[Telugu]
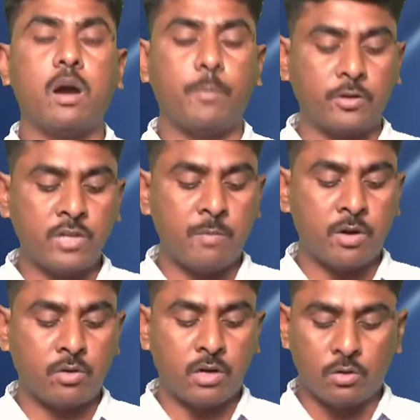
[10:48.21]
కాపురం
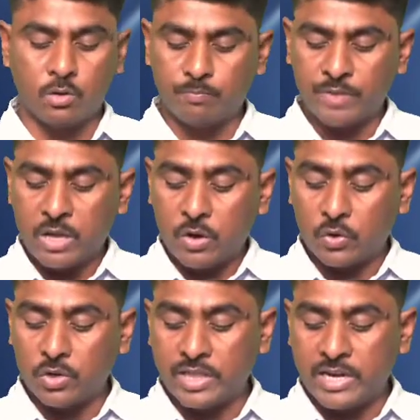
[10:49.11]
చేయమంటున్నాడు
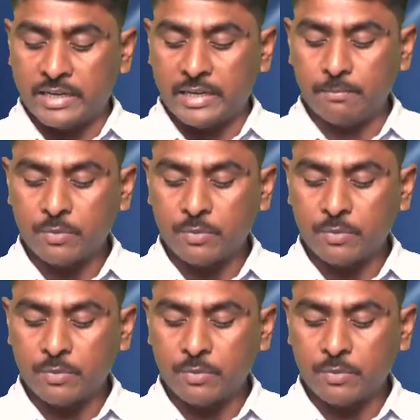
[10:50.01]
రెండోది ఏంటి